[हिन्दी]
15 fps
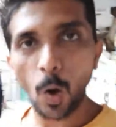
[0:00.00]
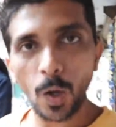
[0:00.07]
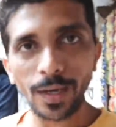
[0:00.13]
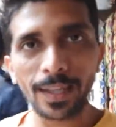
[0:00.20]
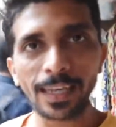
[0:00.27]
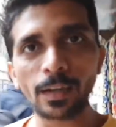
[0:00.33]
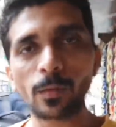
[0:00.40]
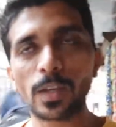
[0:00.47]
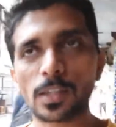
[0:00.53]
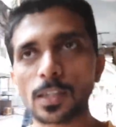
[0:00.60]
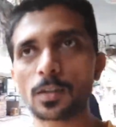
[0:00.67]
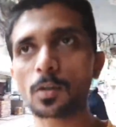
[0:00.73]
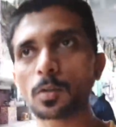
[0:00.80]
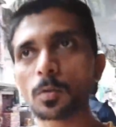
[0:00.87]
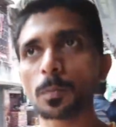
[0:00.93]
ऑनलाइन
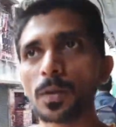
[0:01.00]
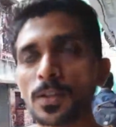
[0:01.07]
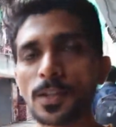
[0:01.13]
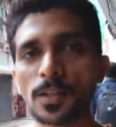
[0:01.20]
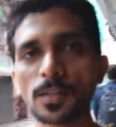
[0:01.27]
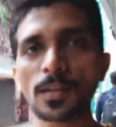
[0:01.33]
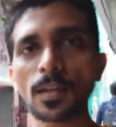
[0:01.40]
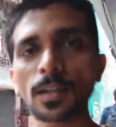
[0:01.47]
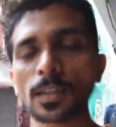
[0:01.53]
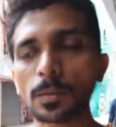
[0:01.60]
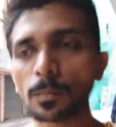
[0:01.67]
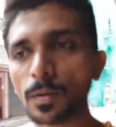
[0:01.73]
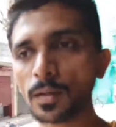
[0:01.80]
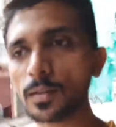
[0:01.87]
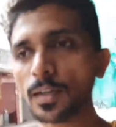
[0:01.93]
वैसे तो परचेस कर लेते
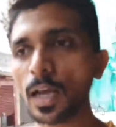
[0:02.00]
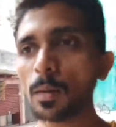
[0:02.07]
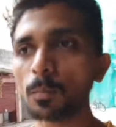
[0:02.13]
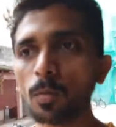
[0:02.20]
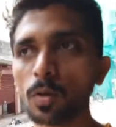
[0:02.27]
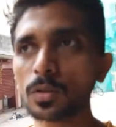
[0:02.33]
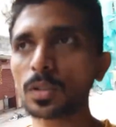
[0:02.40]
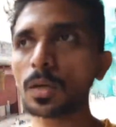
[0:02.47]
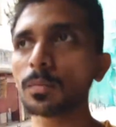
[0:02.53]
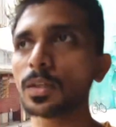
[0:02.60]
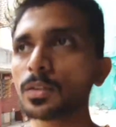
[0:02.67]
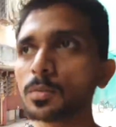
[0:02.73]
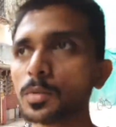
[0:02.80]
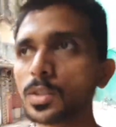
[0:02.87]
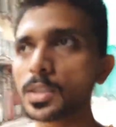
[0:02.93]
पर टाइम बहुत कम
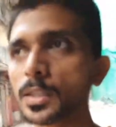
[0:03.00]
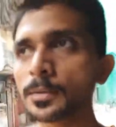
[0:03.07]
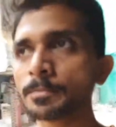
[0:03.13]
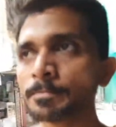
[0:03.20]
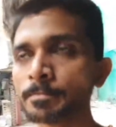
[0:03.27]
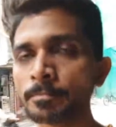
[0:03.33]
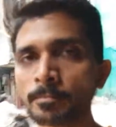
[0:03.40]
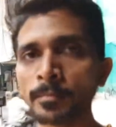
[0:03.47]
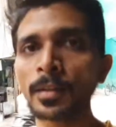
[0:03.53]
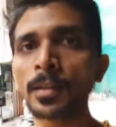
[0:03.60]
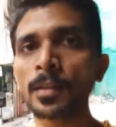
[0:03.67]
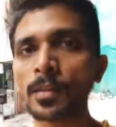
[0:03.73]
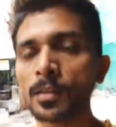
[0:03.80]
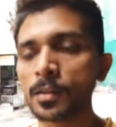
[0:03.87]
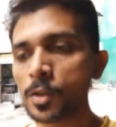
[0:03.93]
है तो मुझे
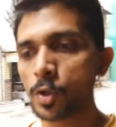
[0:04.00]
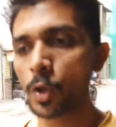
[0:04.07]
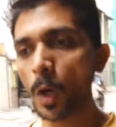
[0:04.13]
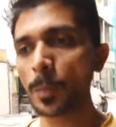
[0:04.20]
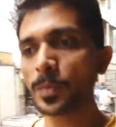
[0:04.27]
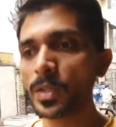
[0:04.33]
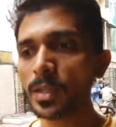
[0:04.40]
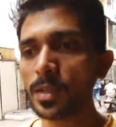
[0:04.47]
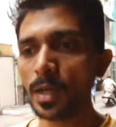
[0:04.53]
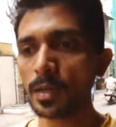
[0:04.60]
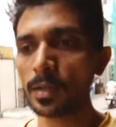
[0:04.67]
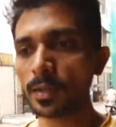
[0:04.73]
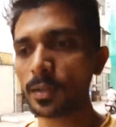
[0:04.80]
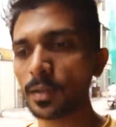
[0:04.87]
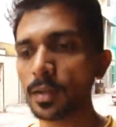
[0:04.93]
शॉप से
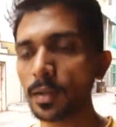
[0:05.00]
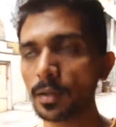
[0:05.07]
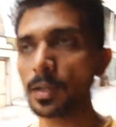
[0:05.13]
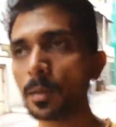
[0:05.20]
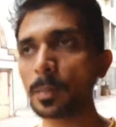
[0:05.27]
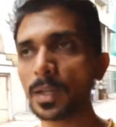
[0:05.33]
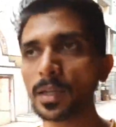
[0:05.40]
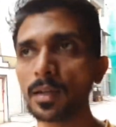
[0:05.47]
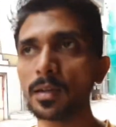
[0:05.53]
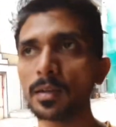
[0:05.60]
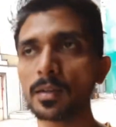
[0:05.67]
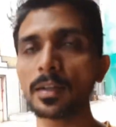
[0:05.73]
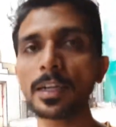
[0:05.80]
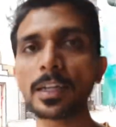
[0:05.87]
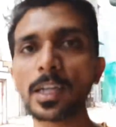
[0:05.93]
जाके लेना पड़ेगा
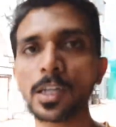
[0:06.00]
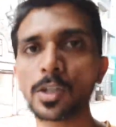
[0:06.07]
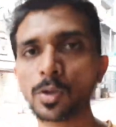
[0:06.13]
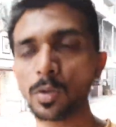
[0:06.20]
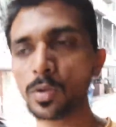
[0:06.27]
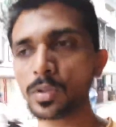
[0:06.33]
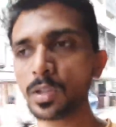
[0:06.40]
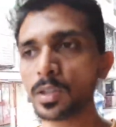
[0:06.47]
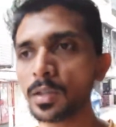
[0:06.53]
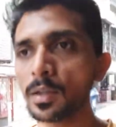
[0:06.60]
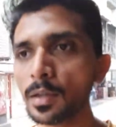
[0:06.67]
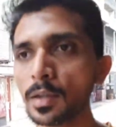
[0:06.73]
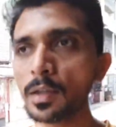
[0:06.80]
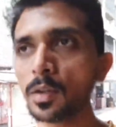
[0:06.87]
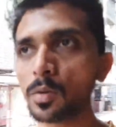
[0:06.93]
रिटेल स्टोर से
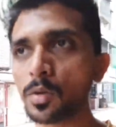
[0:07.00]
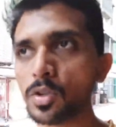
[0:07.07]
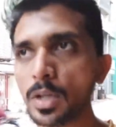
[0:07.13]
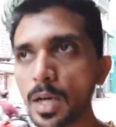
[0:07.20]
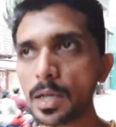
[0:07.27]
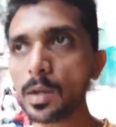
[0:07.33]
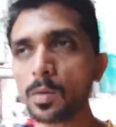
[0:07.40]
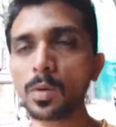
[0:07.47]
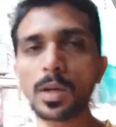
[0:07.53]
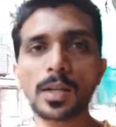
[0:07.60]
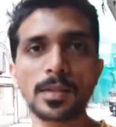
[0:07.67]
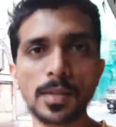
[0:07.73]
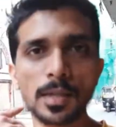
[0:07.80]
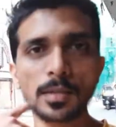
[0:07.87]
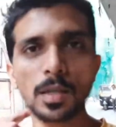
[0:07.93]
जा रहे कोई
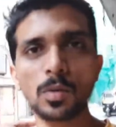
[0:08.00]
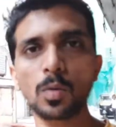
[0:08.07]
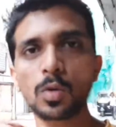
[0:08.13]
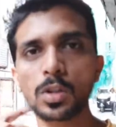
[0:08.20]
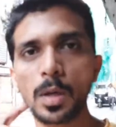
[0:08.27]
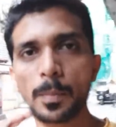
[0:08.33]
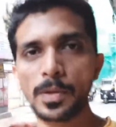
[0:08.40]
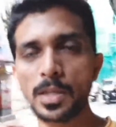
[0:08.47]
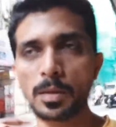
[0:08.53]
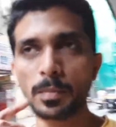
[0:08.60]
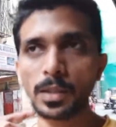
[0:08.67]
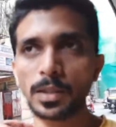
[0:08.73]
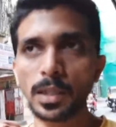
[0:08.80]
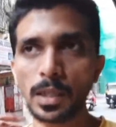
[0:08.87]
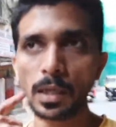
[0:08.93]
अच्छा सा कुर्ता
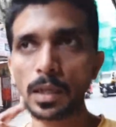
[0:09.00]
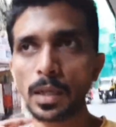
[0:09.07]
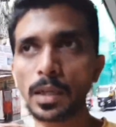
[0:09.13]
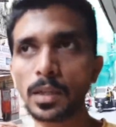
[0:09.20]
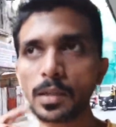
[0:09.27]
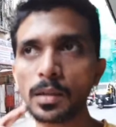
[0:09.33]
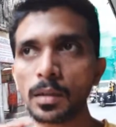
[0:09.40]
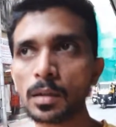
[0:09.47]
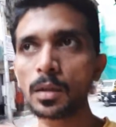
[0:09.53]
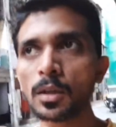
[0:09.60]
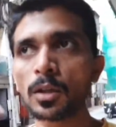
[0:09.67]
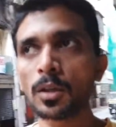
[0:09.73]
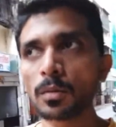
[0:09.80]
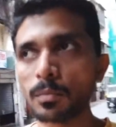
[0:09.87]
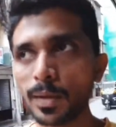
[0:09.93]
पजामा देखने के लिए
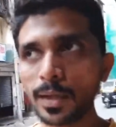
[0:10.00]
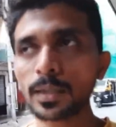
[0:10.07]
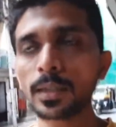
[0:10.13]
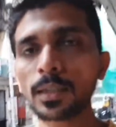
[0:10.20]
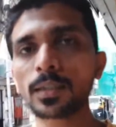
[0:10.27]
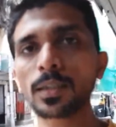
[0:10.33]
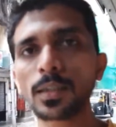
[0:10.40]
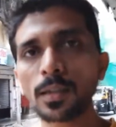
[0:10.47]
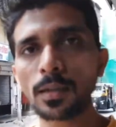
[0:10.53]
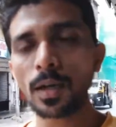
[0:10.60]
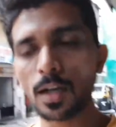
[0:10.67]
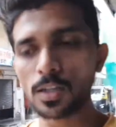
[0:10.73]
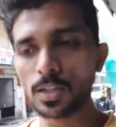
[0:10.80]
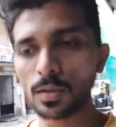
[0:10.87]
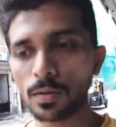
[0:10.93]
बाकी देखते हैं
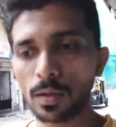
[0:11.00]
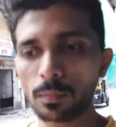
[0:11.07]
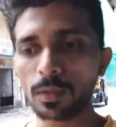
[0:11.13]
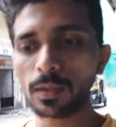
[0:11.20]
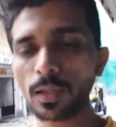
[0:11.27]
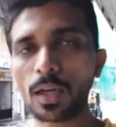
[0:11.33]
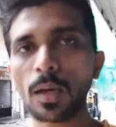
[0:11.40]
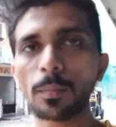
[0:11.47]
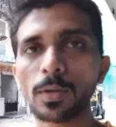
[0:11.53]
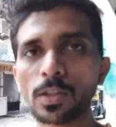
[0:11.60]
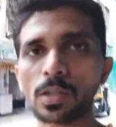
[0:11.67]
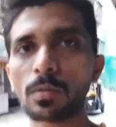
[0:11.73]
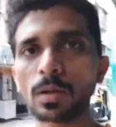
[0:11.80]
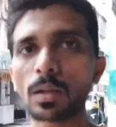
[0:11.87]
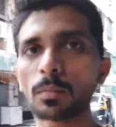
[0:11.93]
अच्छा वाला मिलता है
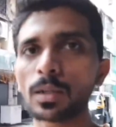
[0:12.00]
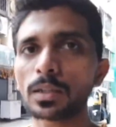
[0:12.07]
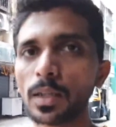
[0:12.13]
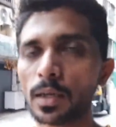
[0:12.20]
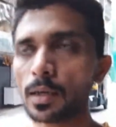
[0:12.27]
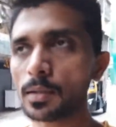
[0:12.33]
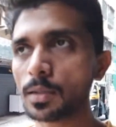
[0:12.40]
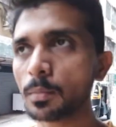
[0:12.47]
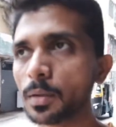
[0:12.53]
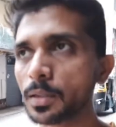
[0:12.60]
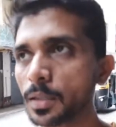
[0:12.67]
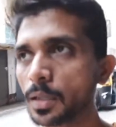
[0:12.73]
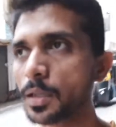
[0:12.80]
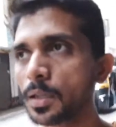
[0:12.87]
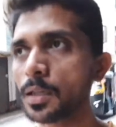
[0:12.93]
बेसिक वाला मिलता है कैसा
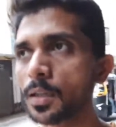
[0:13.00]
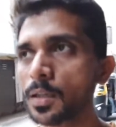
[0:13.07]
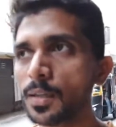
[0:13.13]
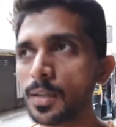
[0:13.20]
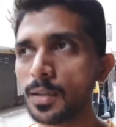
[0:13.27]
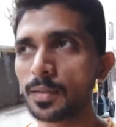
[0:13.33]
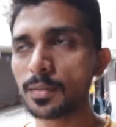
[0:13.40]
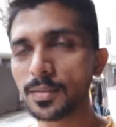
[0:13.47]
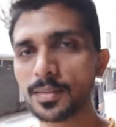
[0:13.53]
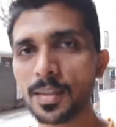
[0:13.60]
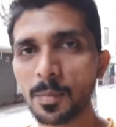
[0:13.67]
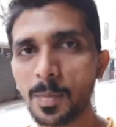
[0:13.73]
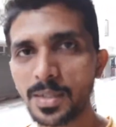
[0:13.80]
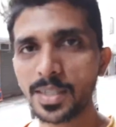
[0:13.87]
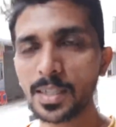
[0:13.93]
मिलता है
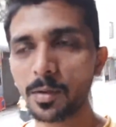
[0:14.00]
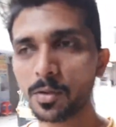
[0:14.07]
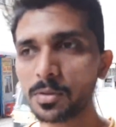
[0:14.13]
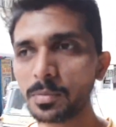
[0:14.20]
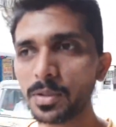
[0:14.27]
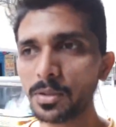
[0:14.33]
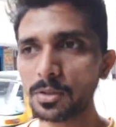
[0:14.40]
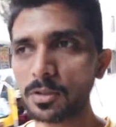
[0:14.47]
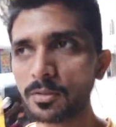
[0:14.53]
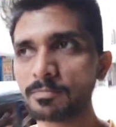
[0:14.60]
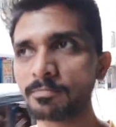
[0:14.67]
जितना बजट है उसमें तो